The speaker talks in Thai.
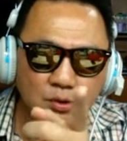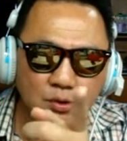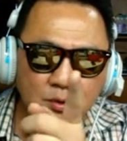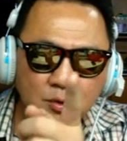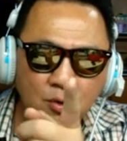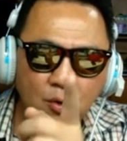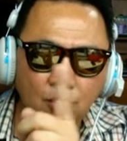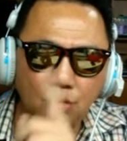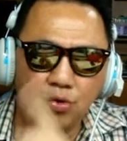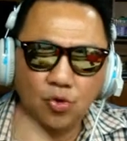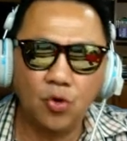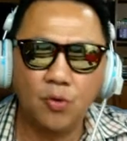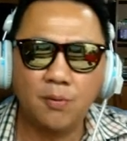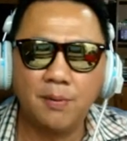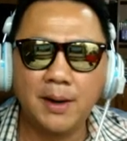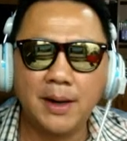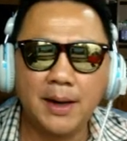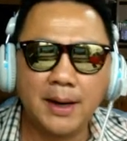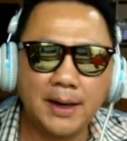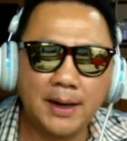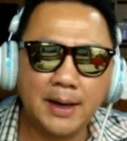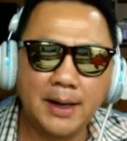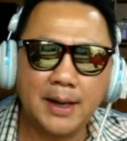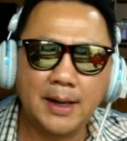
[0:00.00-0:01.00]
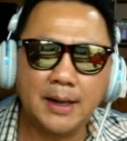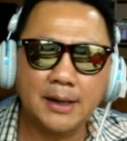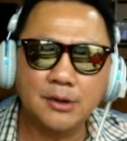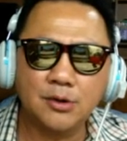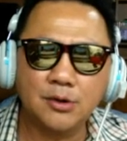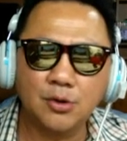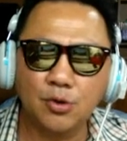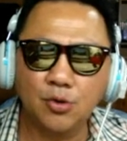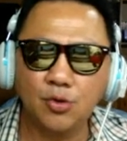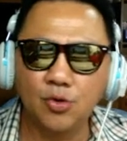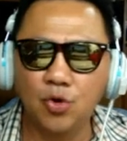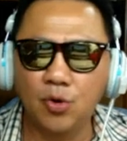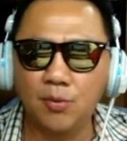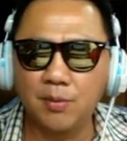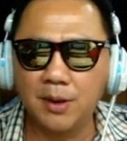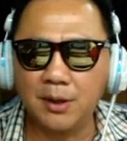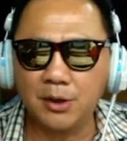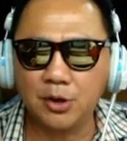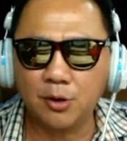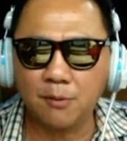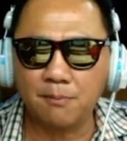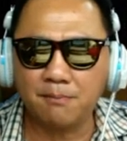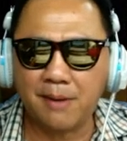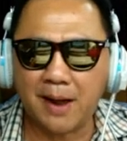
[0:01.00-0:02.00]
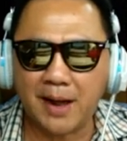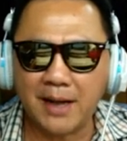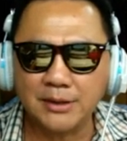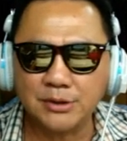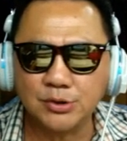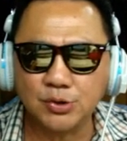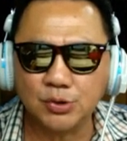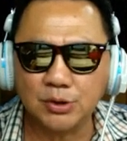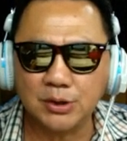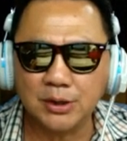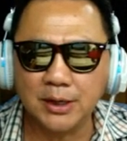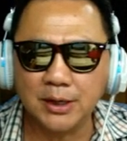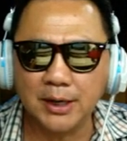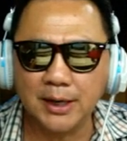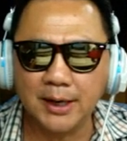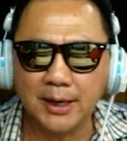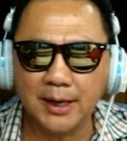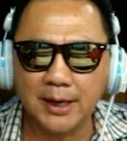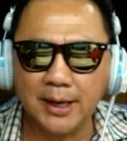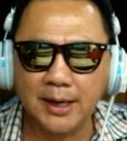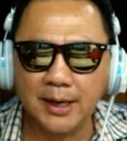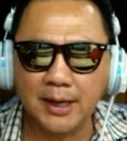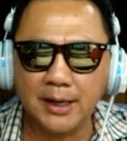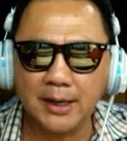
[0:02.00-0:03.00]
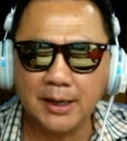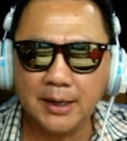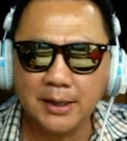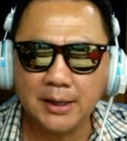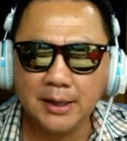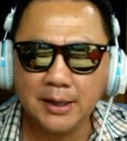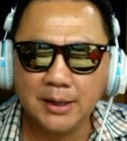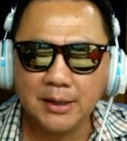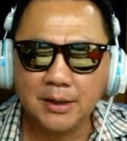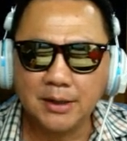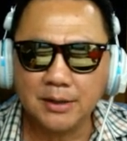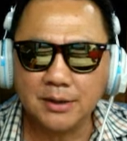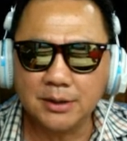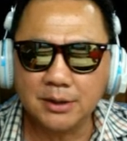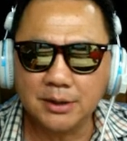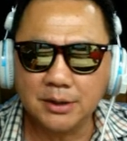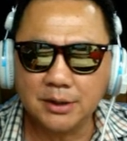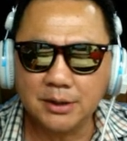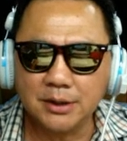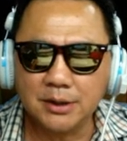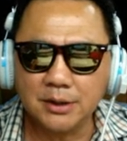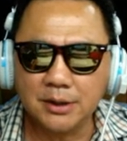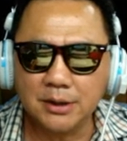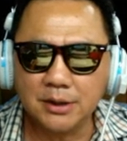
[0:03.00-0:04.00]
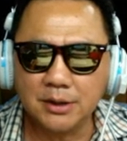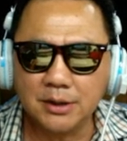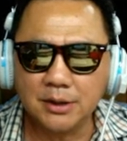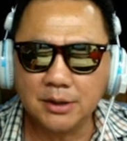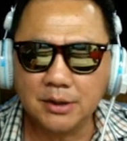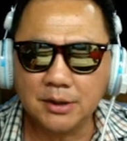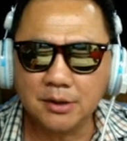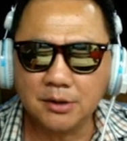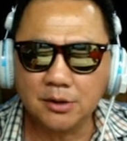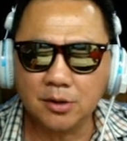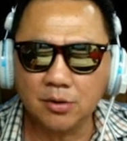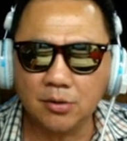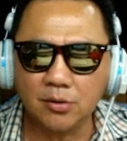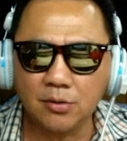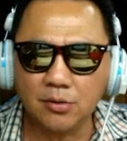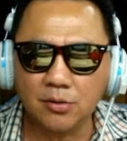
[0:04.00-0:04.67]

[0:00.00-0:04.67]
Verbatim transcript: ตรงรูปเลยนะฮะตรงรูปเลยตรงปลายสุดเลยนะฮะก็คือตรง